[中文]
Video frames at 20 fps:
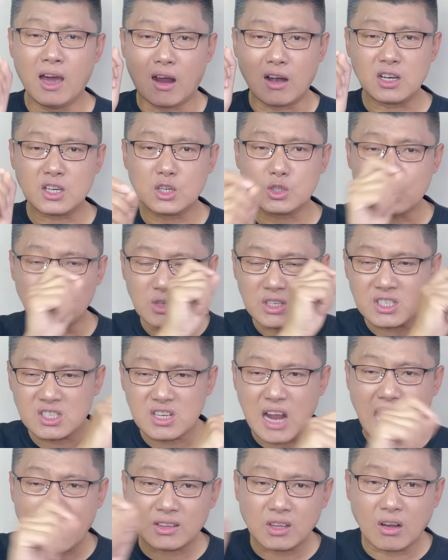而是从
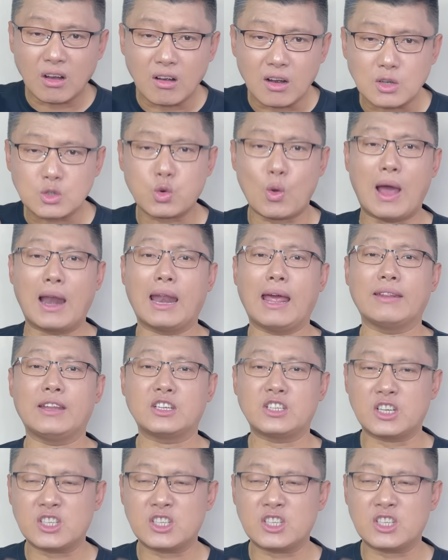沙特传来的。